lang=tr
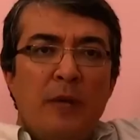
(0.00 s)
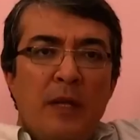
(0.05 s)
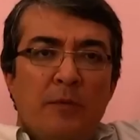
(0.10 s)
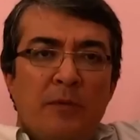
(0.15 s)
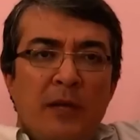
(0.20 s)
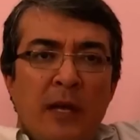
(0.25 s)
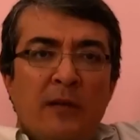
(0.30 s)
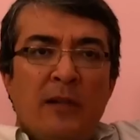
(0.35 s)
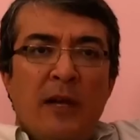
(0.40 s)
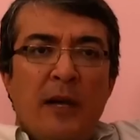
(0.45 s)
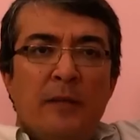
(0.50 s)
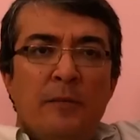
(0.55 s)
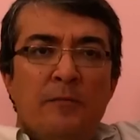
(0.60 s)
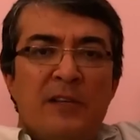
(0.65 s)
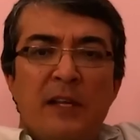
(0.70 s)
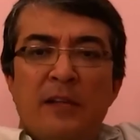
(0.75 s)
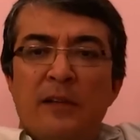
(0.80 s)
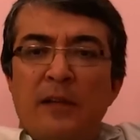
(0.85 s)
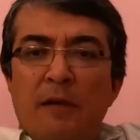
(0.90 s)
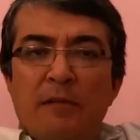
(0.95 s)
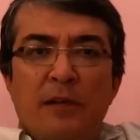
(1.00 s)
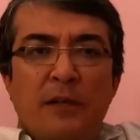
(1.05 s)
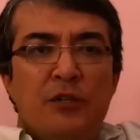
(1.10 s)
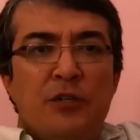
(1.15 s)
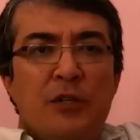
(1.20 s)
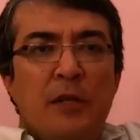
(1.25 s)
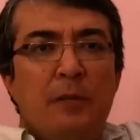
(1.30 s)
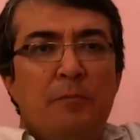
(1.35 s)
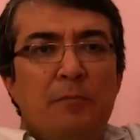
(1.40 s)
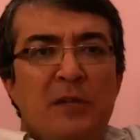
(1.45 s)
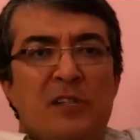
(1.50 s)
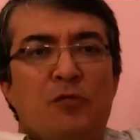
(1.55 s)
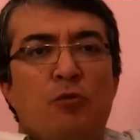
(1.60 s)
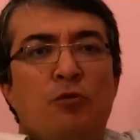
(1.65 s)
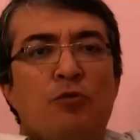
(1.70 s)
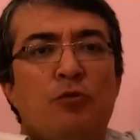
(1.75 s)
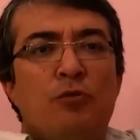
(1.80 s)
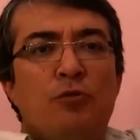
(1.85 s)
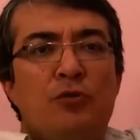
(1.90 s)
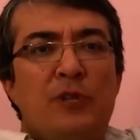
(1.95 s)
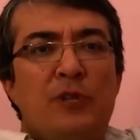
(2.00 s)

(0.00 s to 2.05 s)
Benim tek derdim senin davranışlarını biraz olsun